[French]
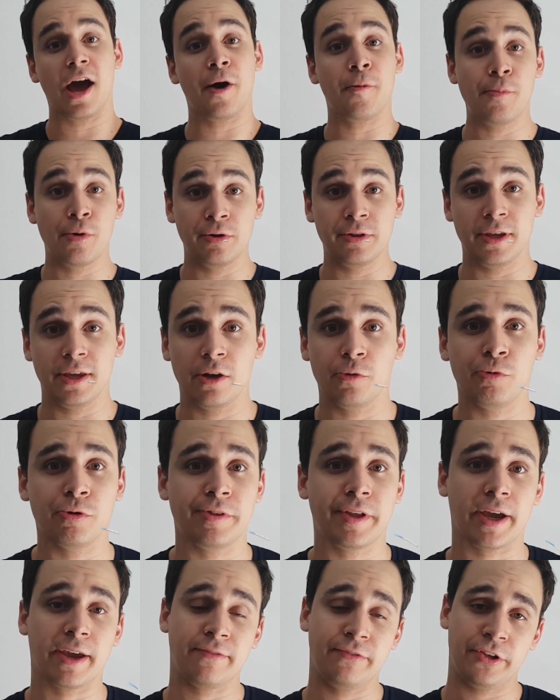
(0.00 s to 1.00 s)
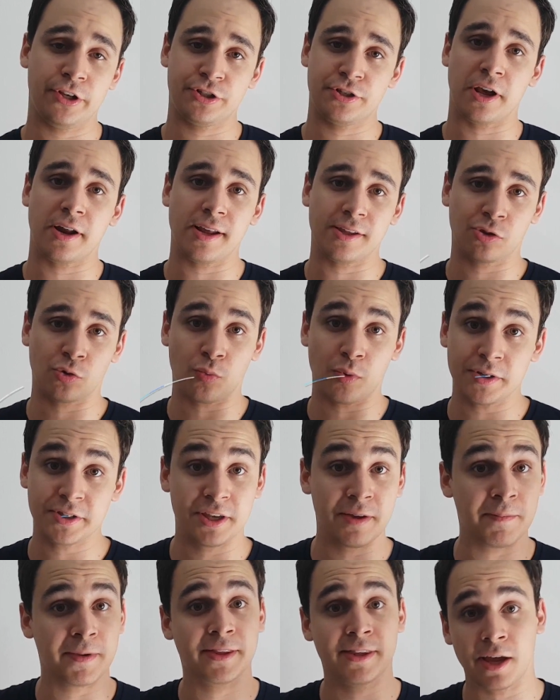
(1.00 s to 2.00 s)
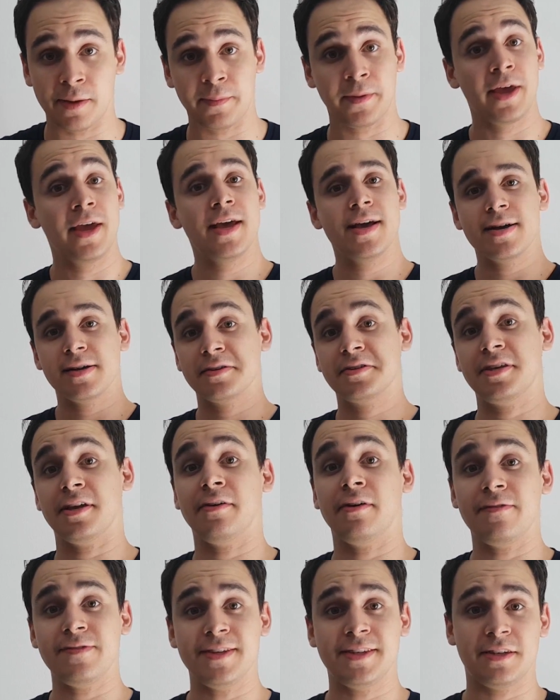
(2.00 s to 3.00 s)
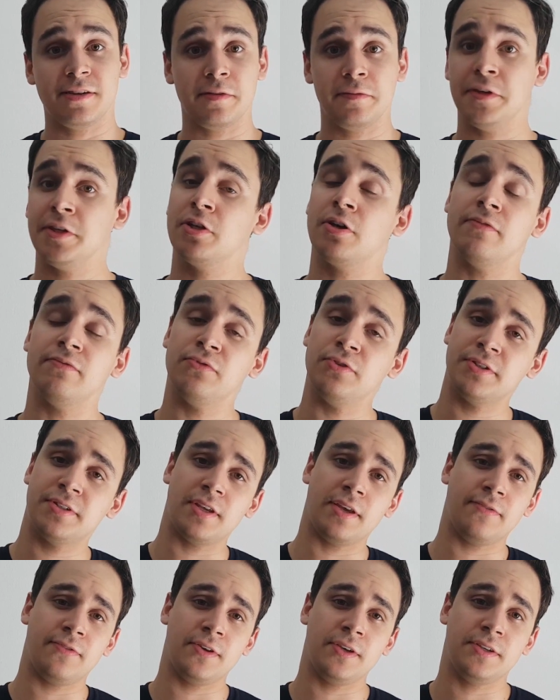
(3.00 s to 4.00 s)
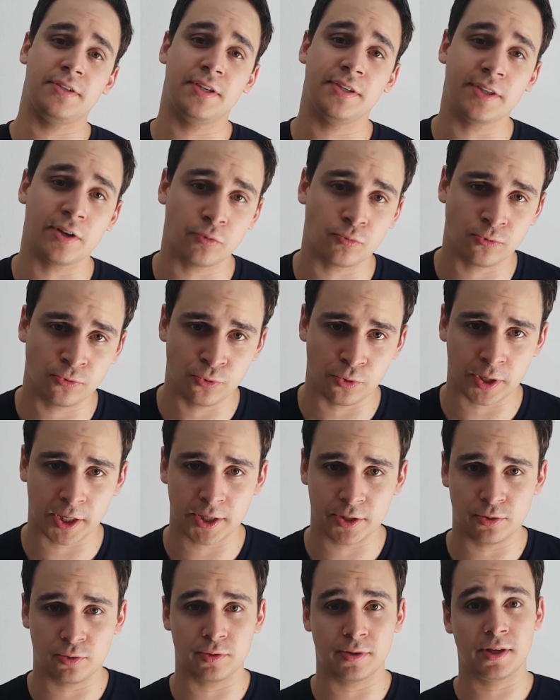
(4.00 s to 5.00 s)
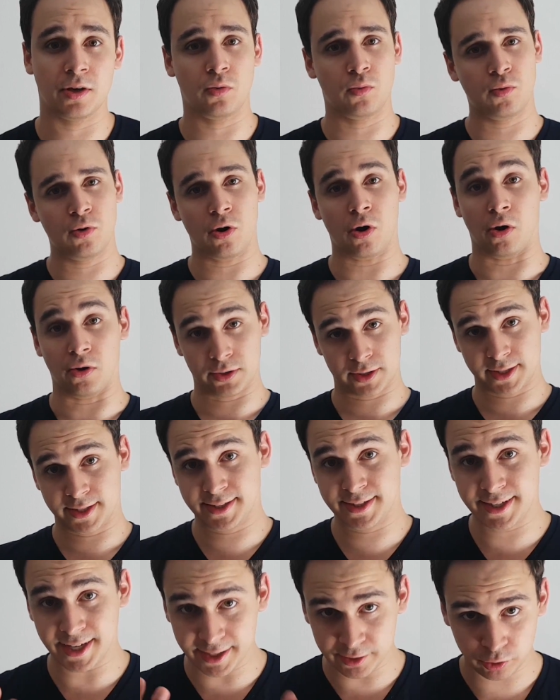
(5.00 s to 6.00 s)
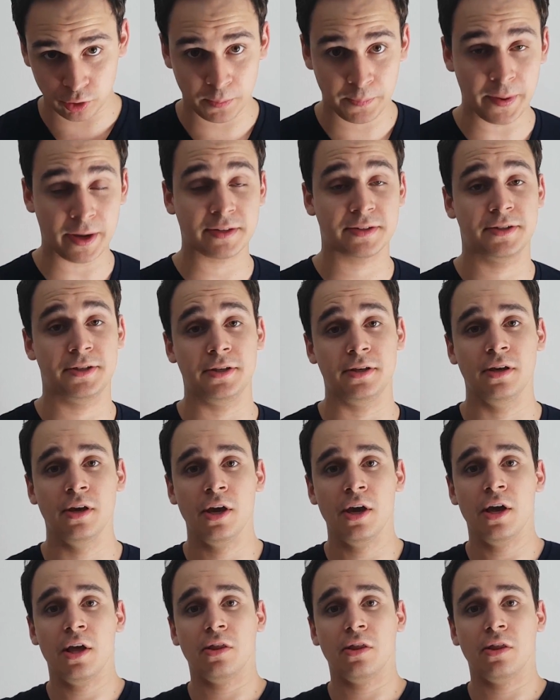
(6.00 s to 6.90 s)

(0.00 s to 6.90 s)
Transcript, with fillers: abonnés. où on arrive déjà à la troisième étape. Ça va vite, ça va vite, comme vous le savez, c'est un concours qui se déroule en quatre parties.